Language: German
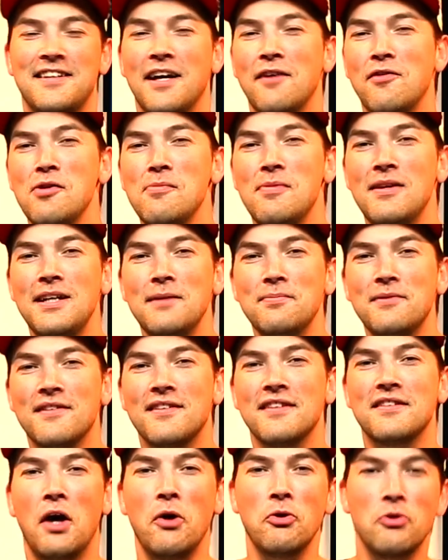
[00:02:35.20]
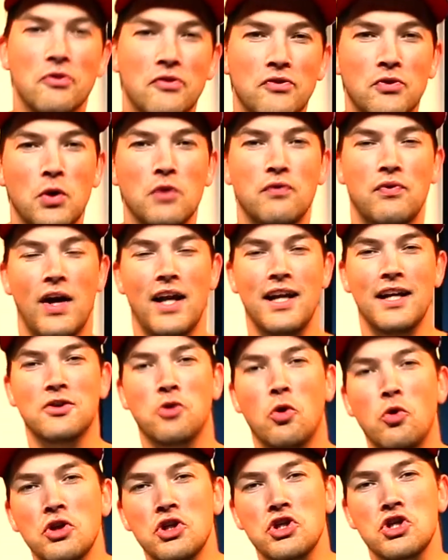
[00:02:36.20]
Der wohl beliebteste Download-Store für
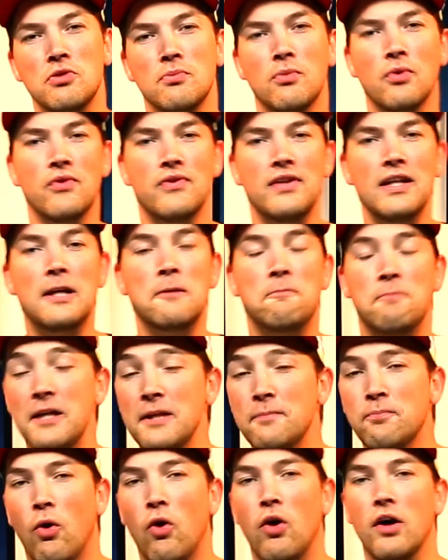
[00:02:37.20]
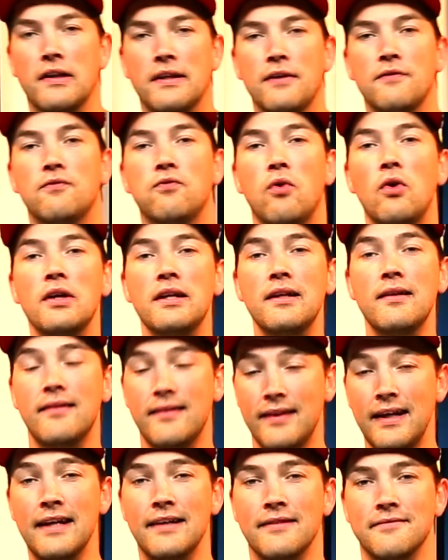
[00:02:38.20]
elektronische Musik, Beatport, wurde
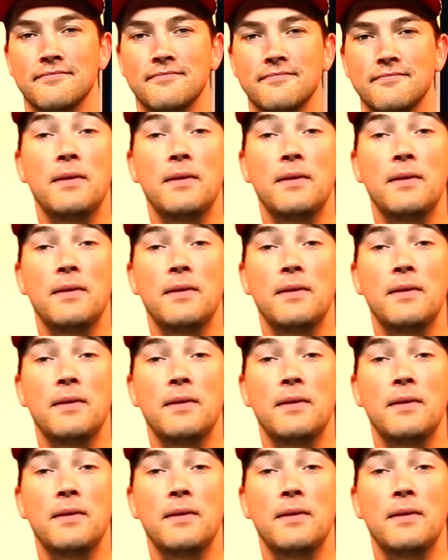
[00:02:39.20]
10.